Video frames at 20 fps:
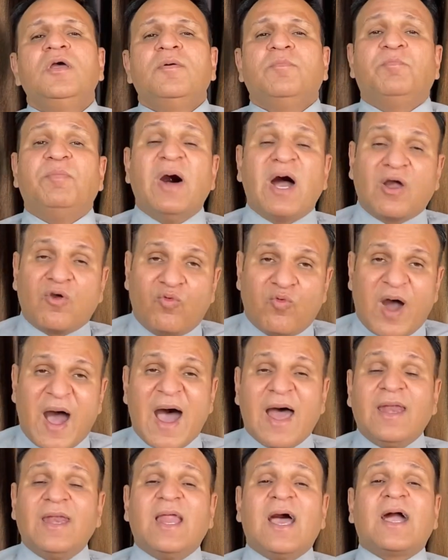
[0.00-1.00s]

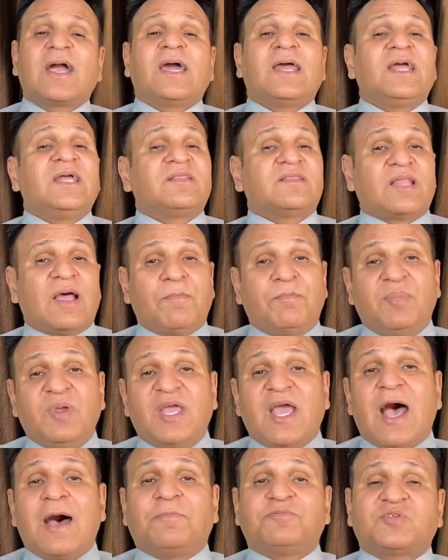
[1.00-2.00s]
भगवान ना करे तब
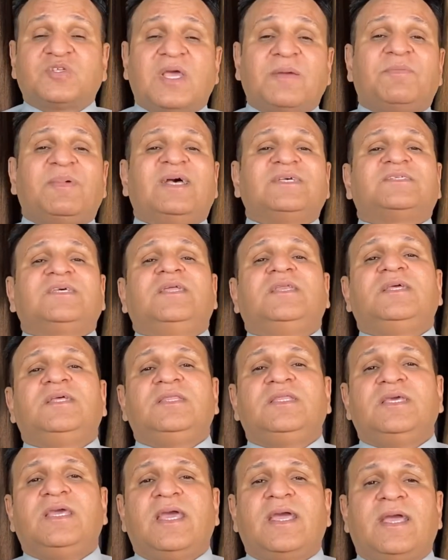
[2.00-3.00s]
भी आपसे पैसे नहीं
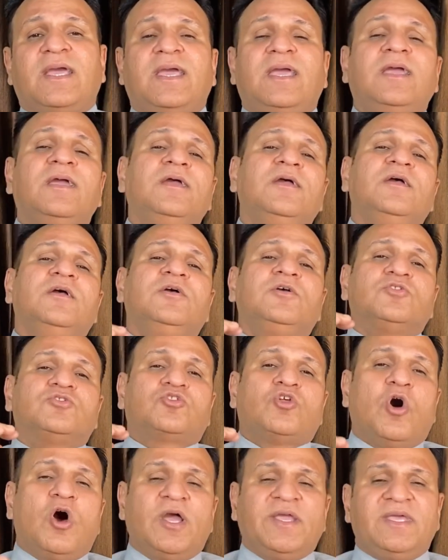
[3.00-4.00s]
दिए गए
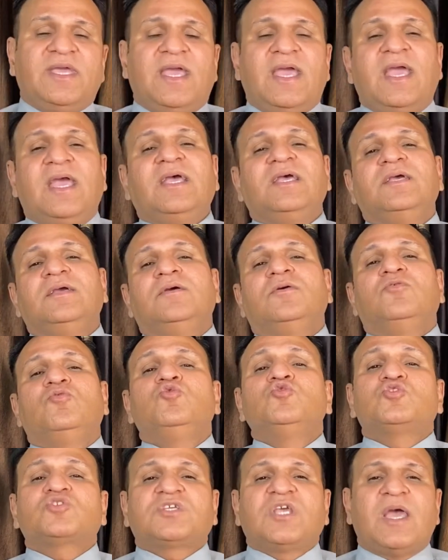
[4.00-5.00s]
तो ये
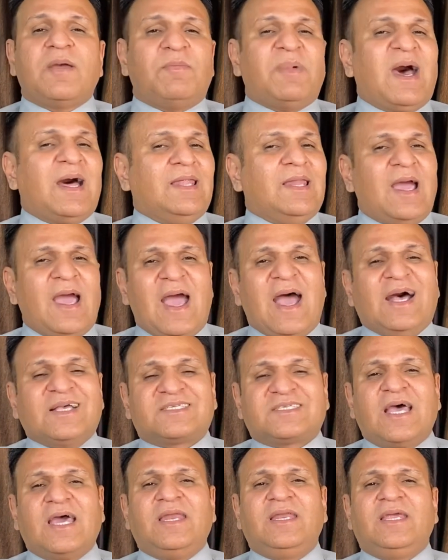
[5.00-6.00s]
उसके बाद
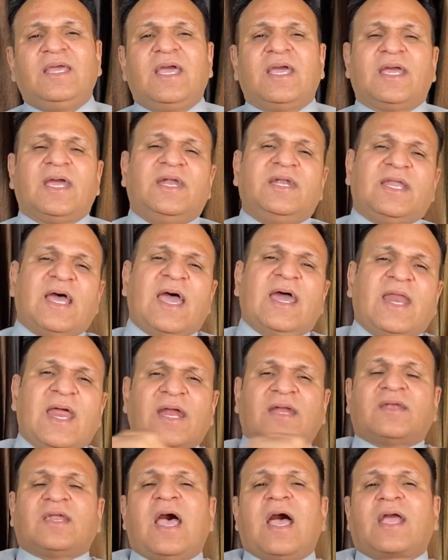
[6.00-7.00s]
ऐसा नहीं है कि
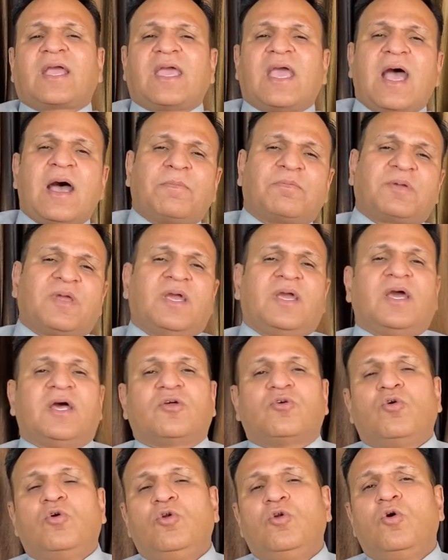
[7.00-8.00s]
डायरेक्ट आके आपके घर
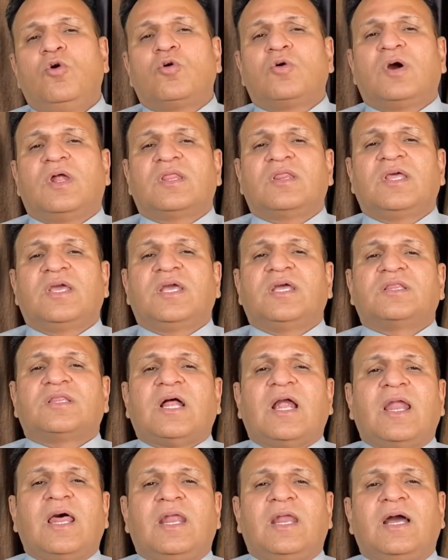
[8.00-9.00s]
को लॉक कर देंगे
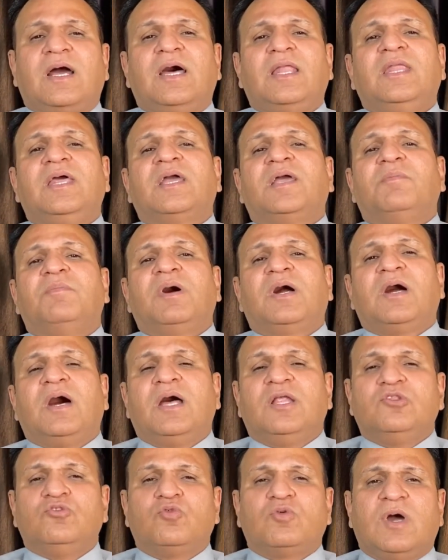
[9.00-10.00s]
ताला लगा देंगे
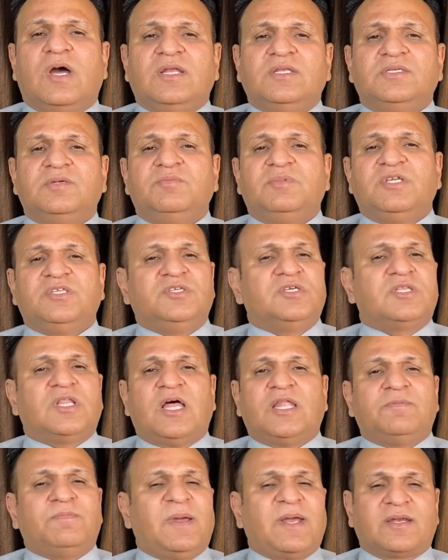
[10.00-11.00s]
मकान दुकान जमीन
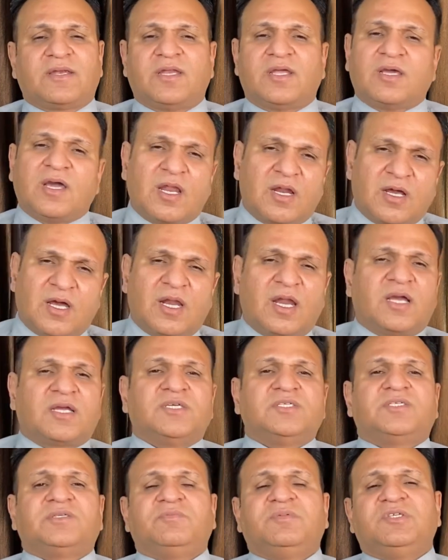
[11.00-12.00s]
जदाद फैक्ट्री कारखाना
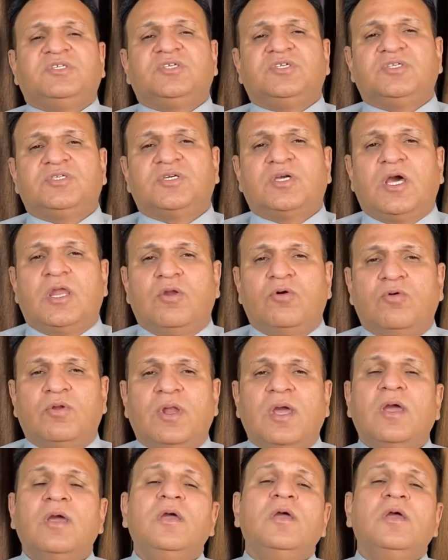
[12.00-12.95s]
किसी भी चीज का लोन है